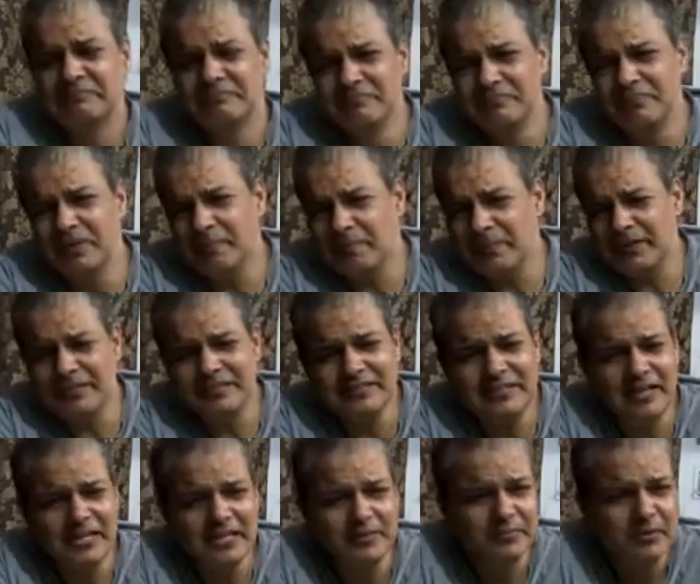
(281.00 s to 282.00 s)
मैं
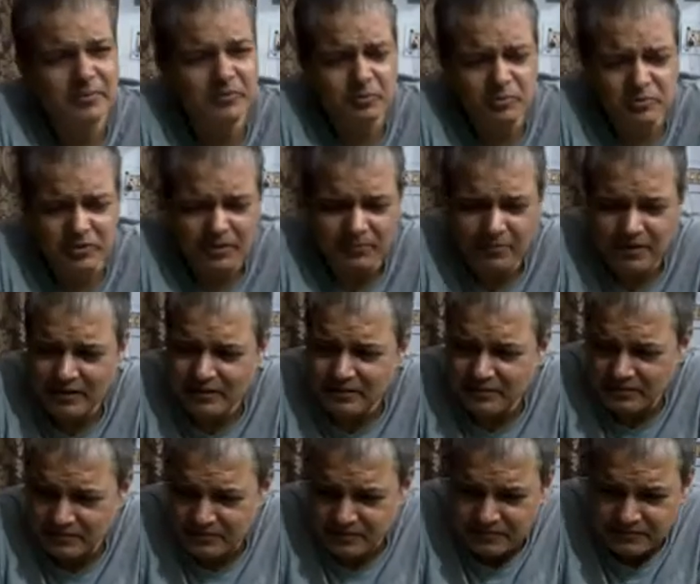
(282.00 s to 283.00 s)
परेशानी में भी उसका भान
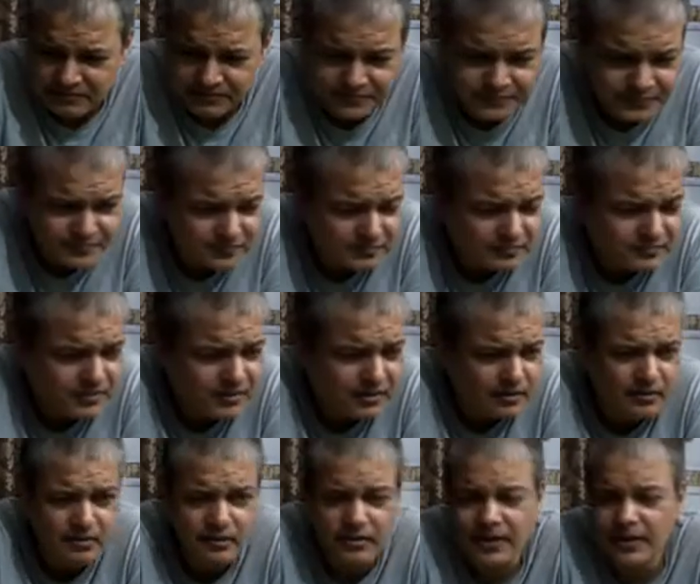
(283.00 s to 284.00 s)
करता हूँ
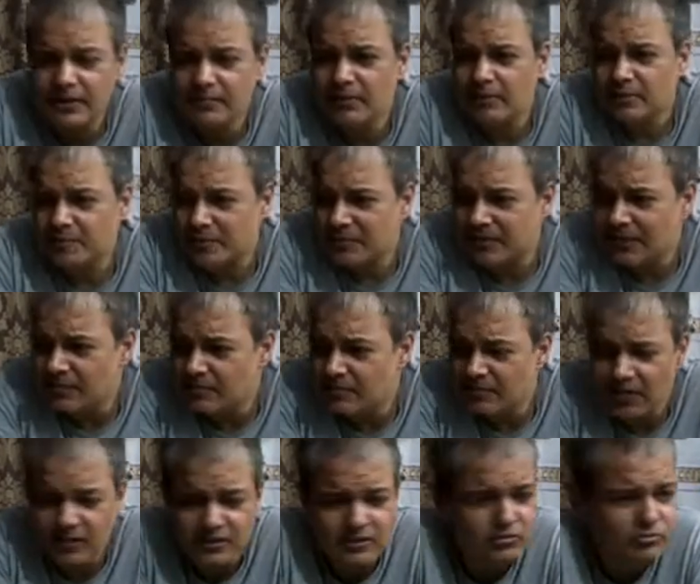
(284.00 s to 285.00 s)
कहीं मैं अस्पताल भी
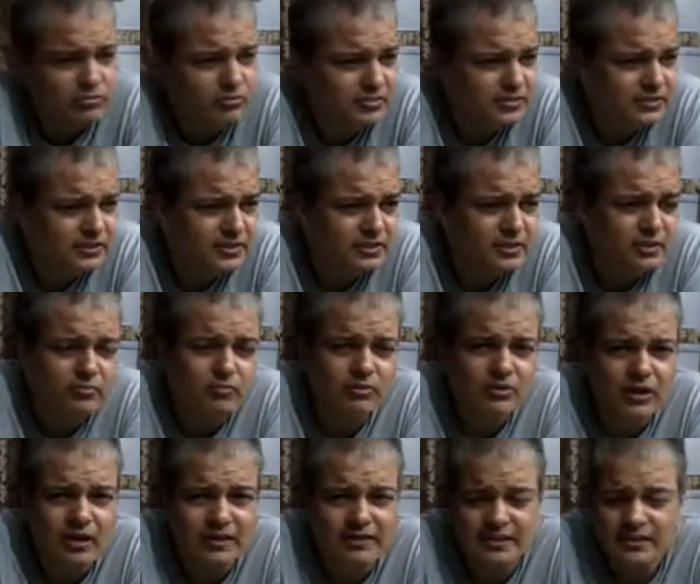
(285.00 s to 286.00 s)
जाता हूँ तो मैं देखता हूँ वो
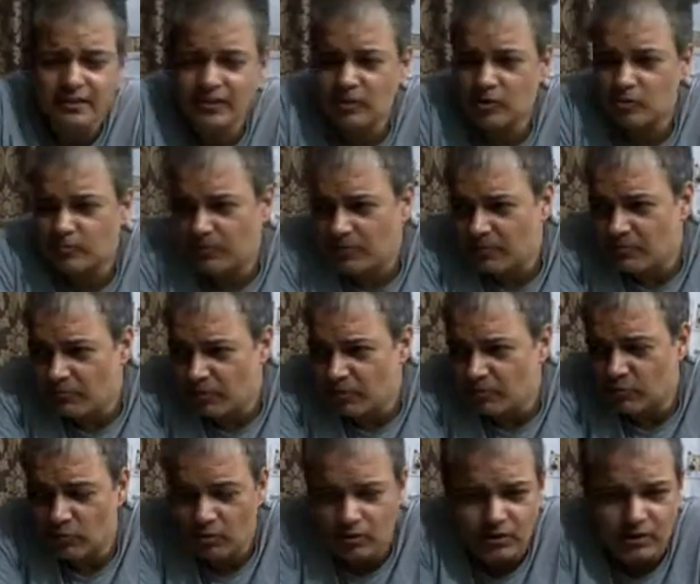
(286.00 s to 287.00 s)
डॉक्टर के रूप में भी वही
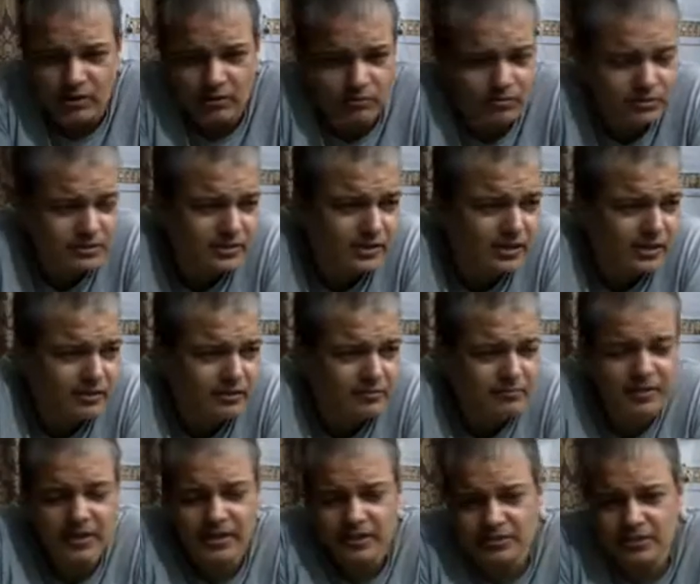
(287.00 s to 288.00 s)
बोल रहा होता है
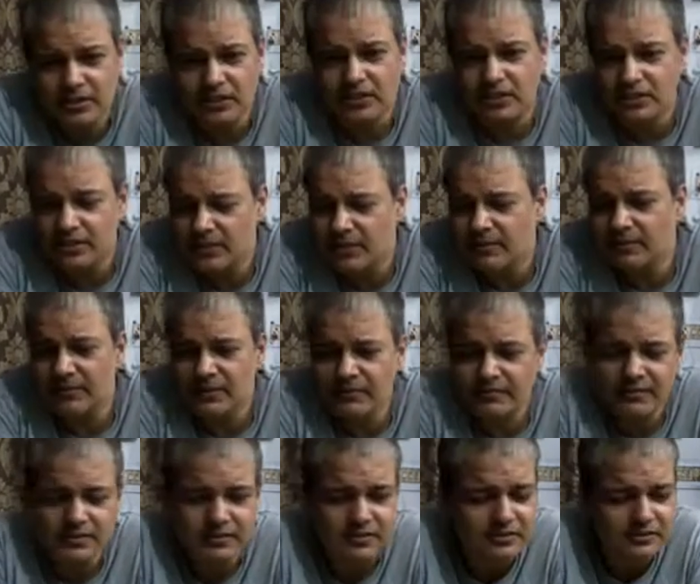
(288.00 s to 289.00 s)
मैं ऐसे कर दिया मैंने
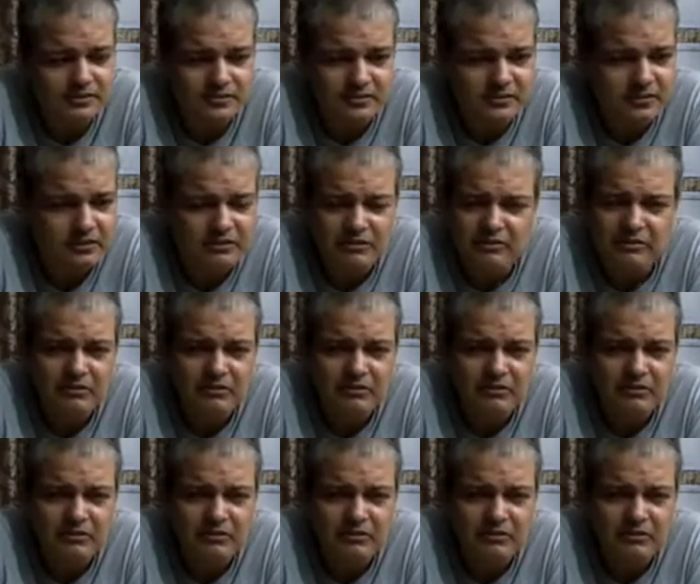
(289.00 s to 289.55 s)
वैसे कर दिया